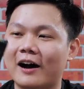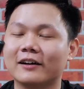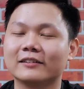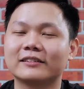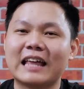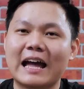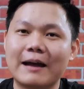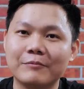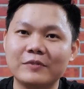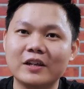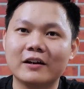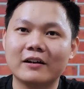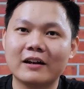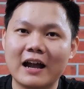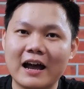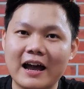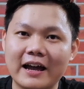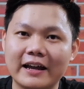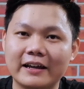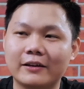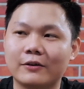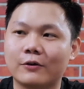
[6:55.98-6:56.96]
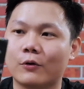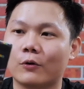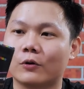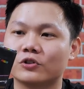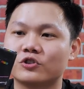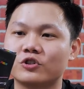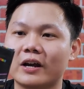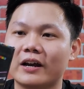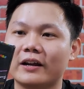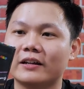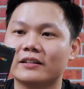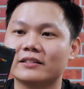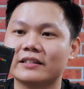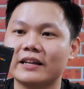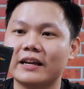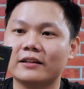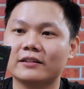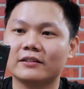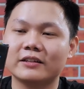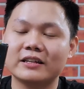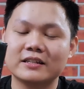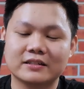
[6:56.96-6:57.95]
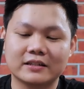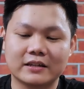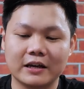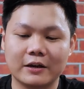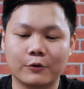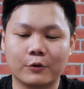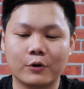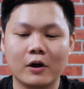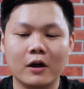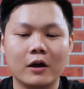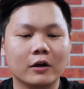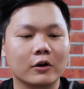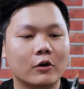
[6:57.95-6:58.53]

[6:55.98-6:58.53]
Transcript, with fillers: uh, 8 x 2 của Trident Z G-Skill